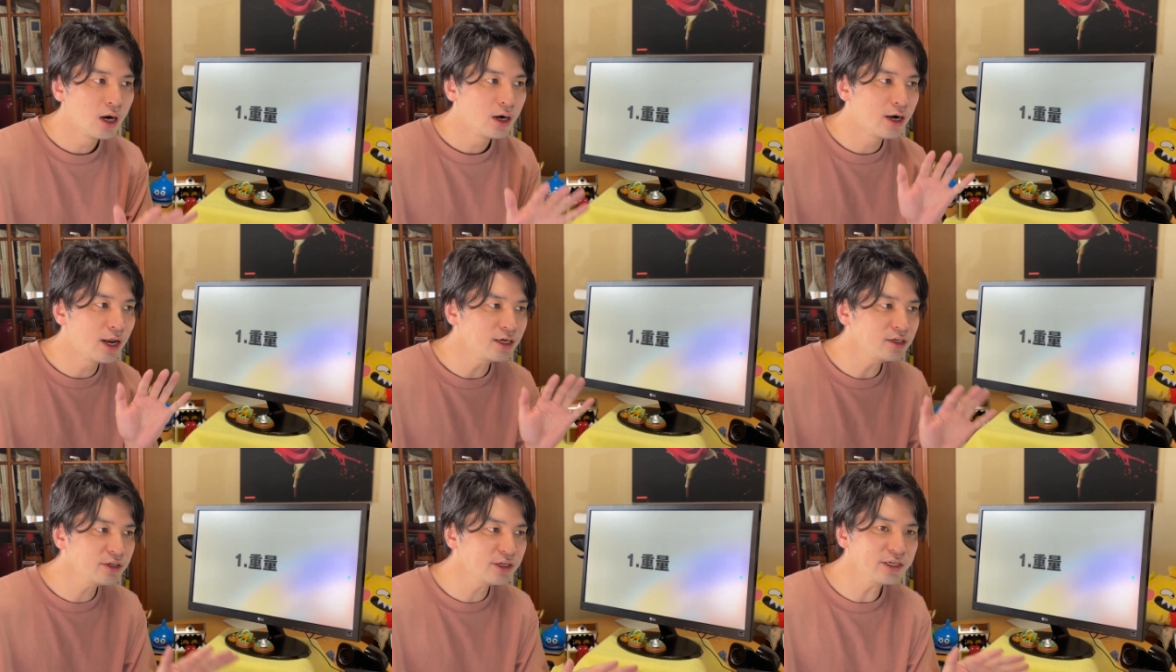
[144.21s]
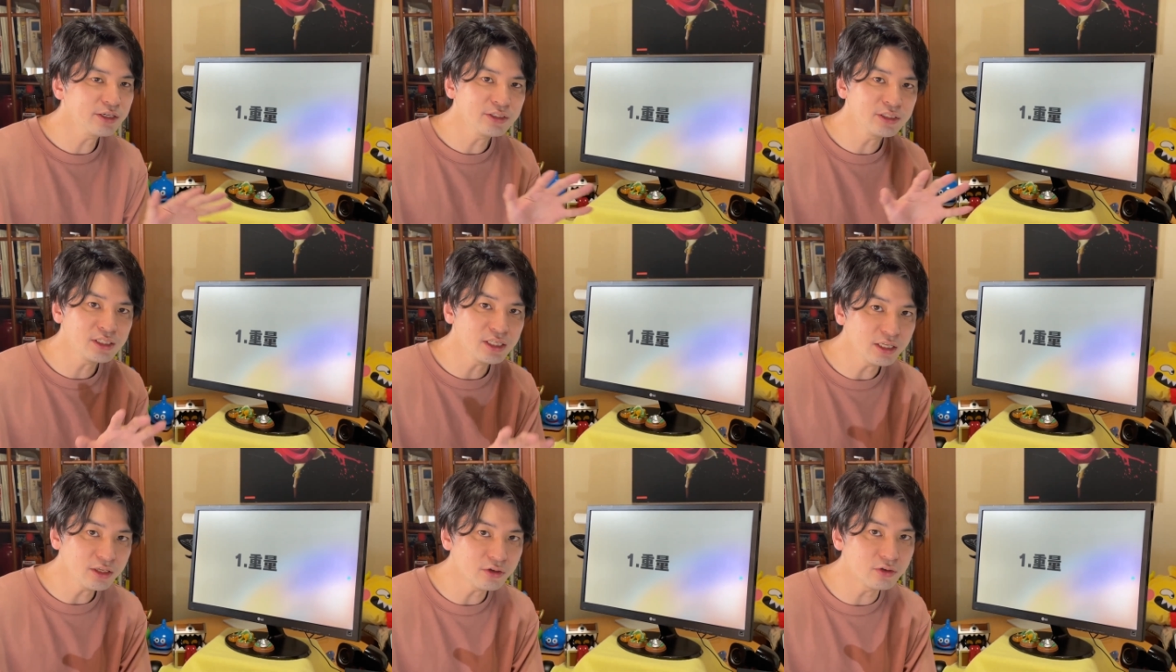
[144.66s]

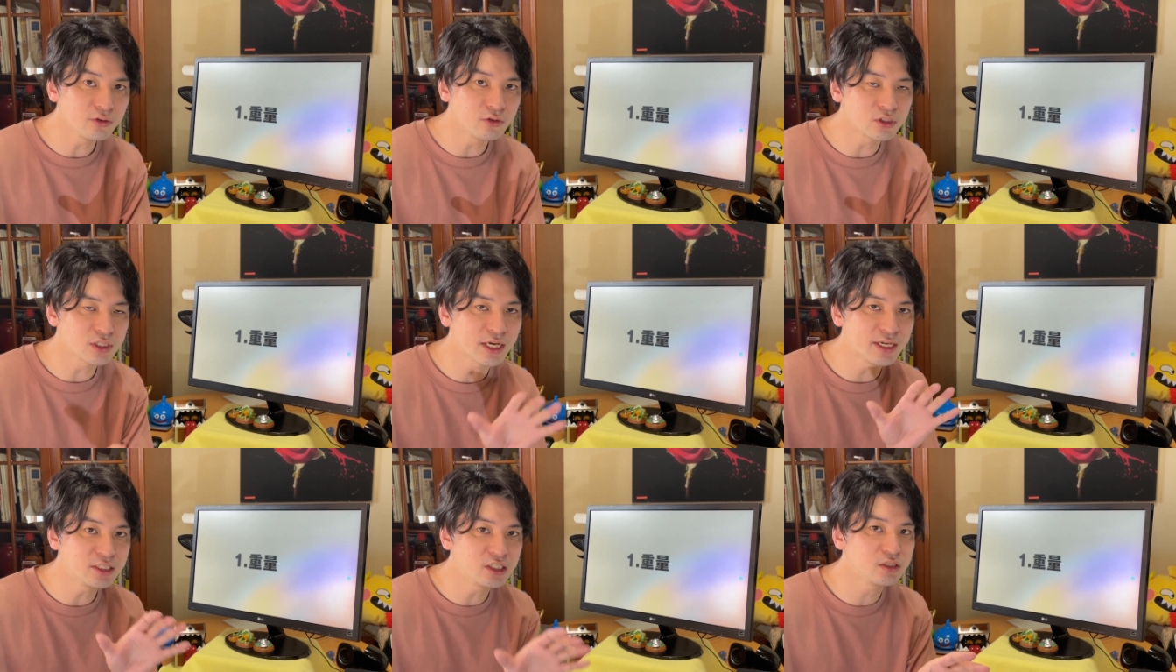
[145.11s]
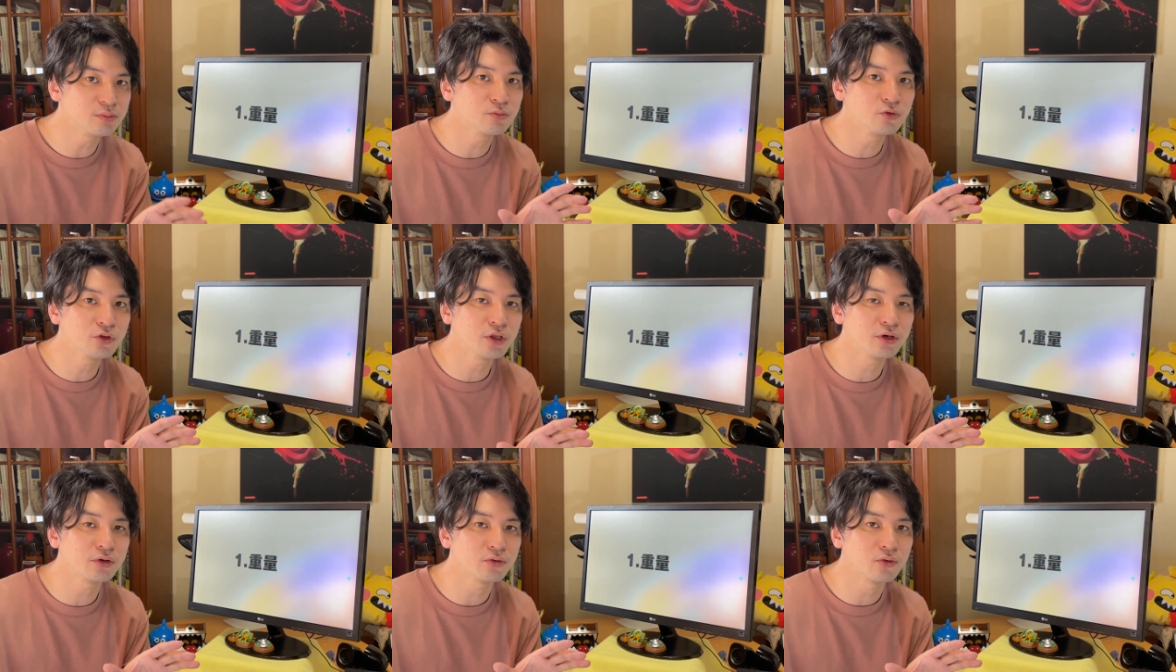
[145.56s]
ラクカルスティックの最新
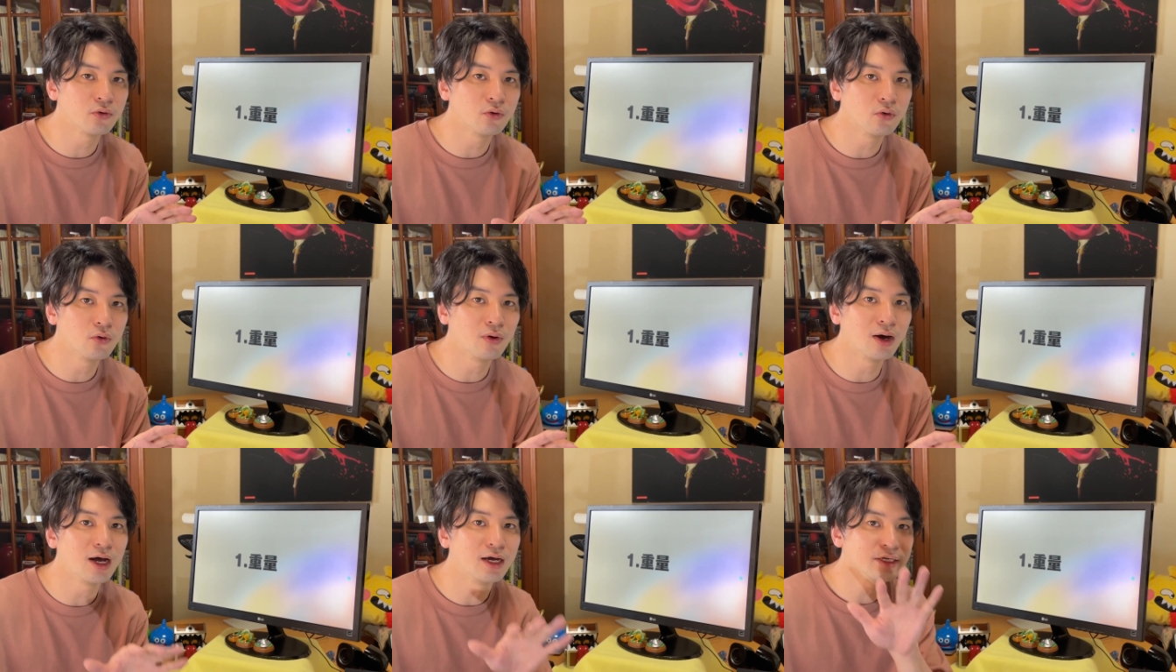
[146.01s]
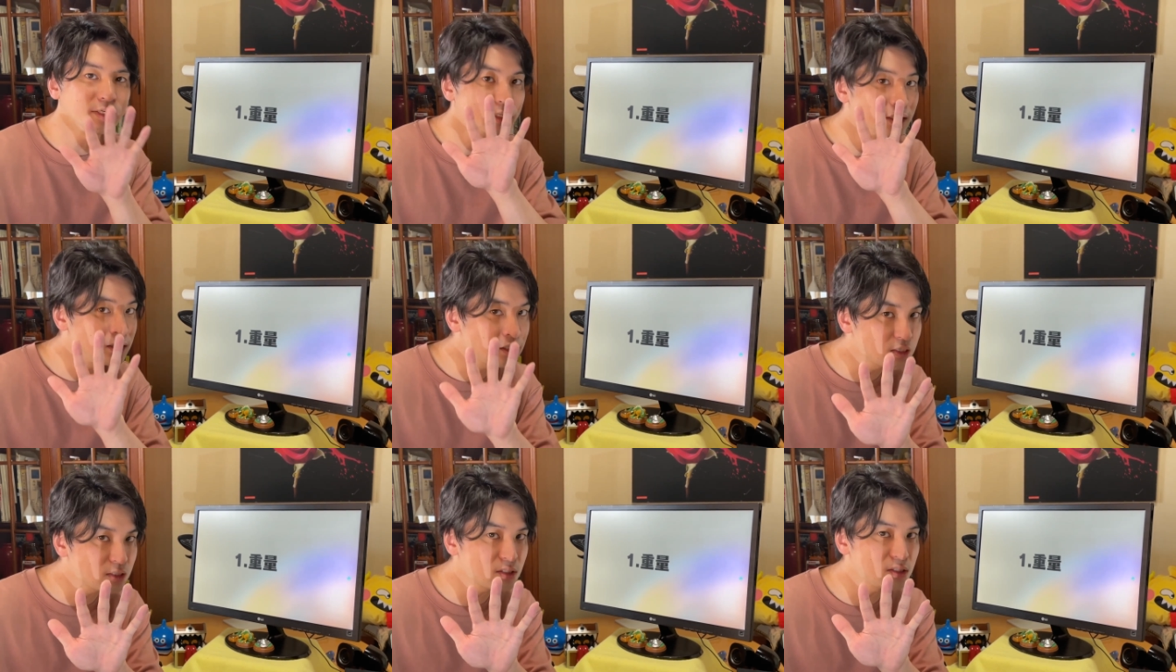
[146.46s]
モデルの方は
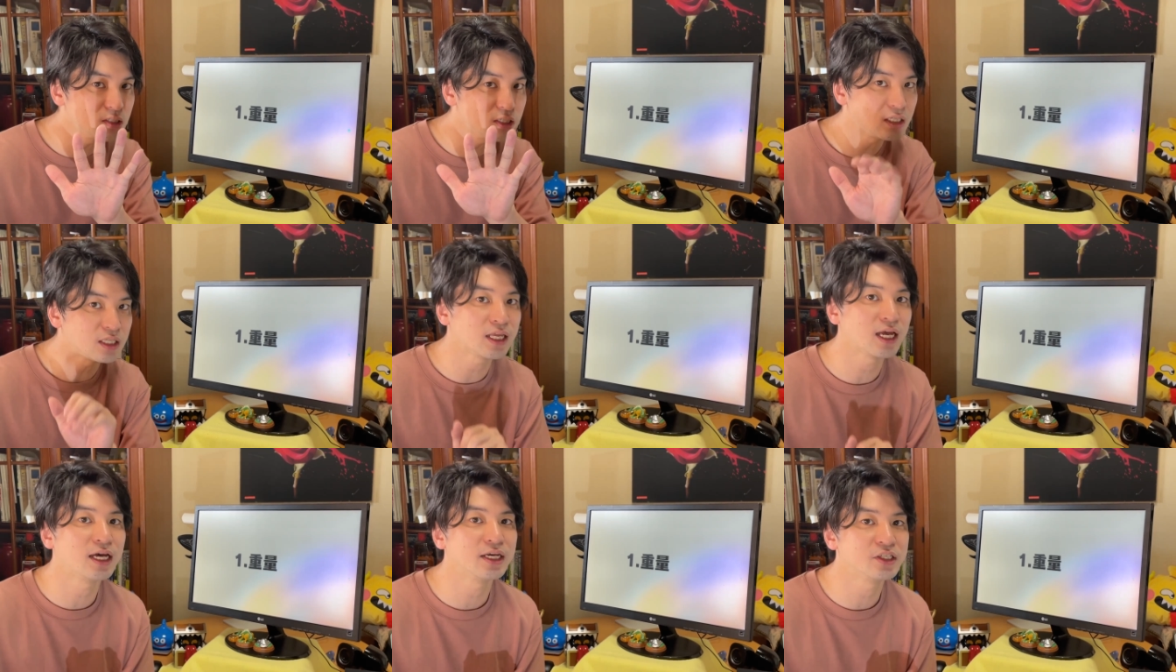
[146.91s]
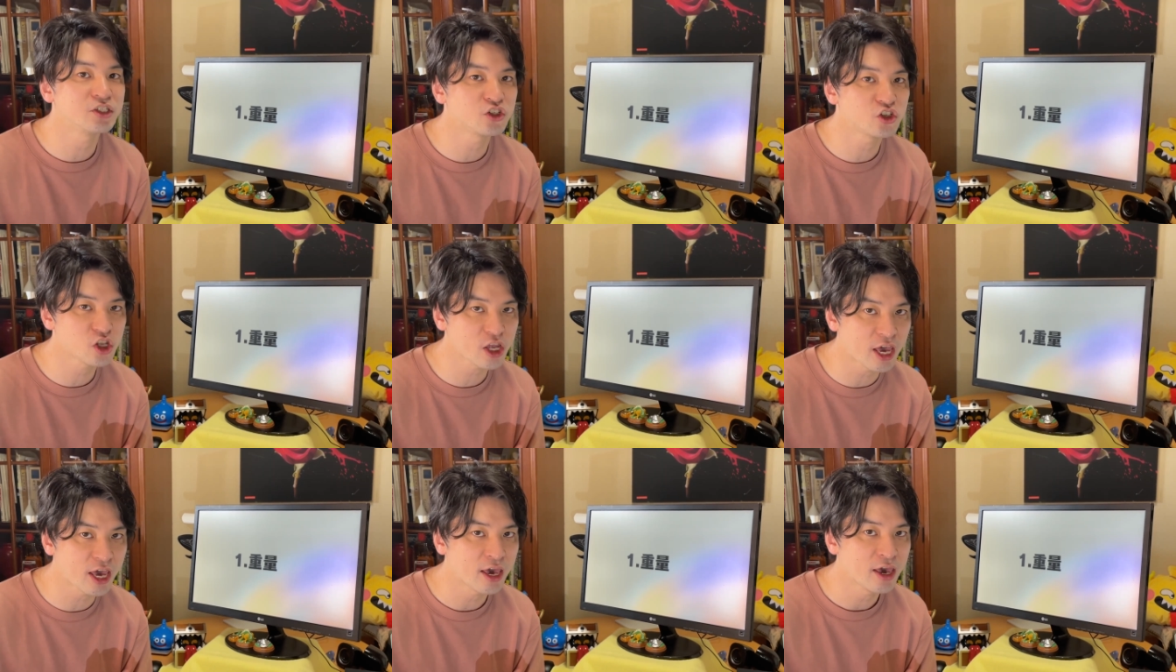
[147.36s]
いつつに対
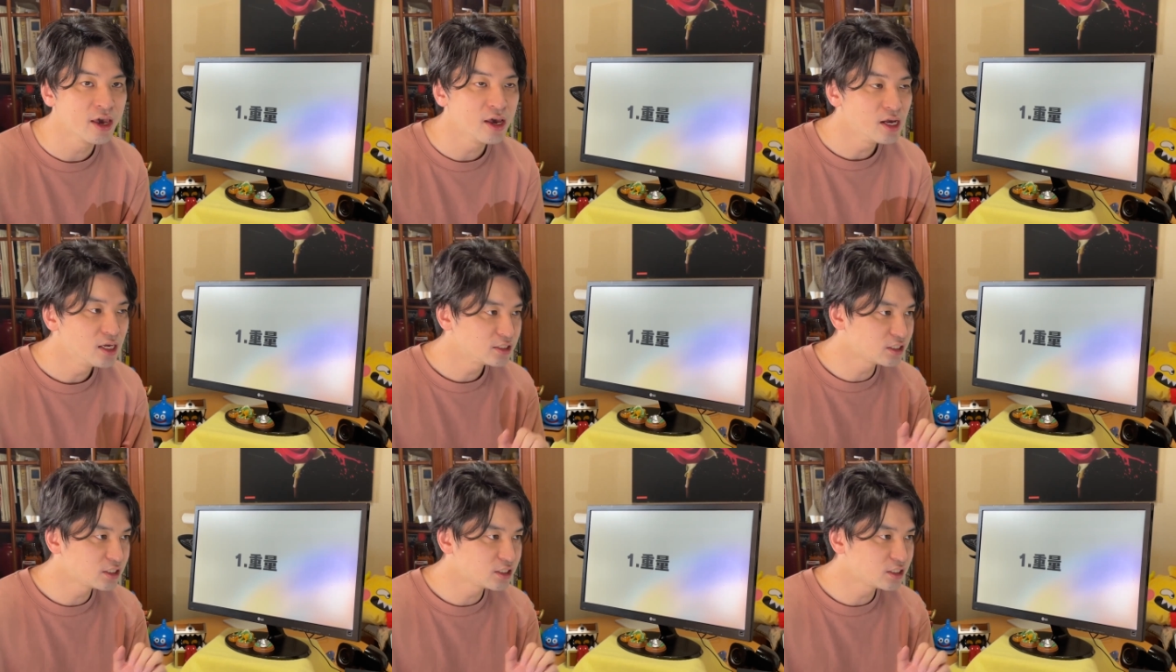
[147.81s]
して、